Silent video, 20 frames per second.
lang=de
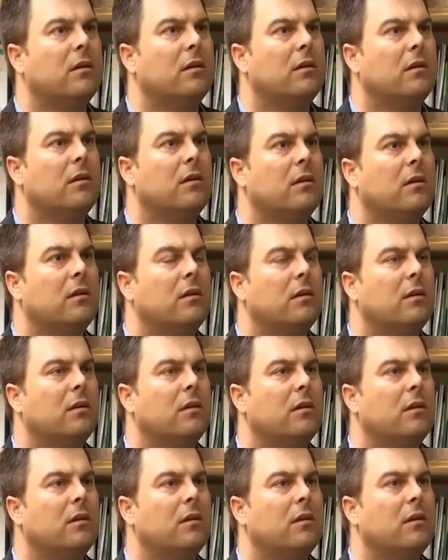in diesen E-Mails
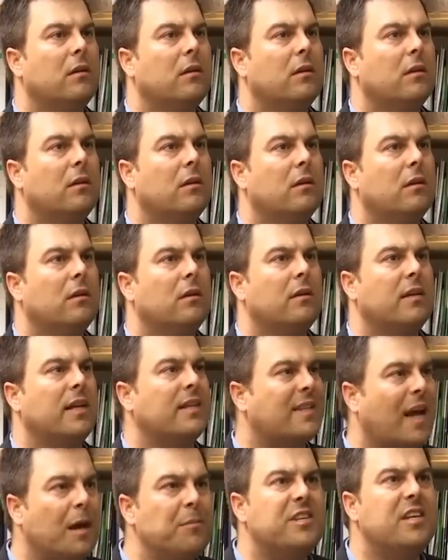ging. Das
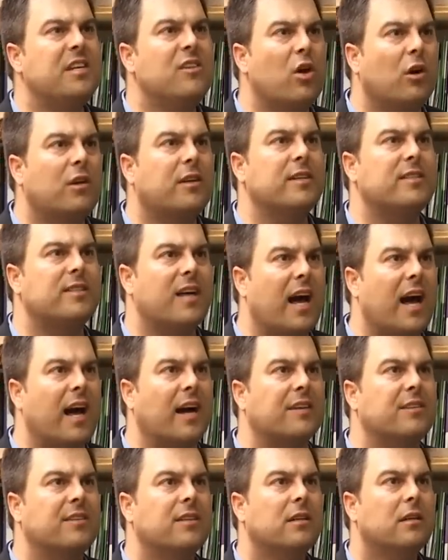habe ich Ihnen doch gesagt.
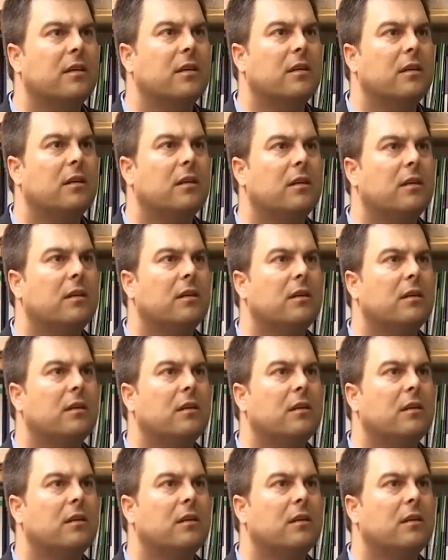Sie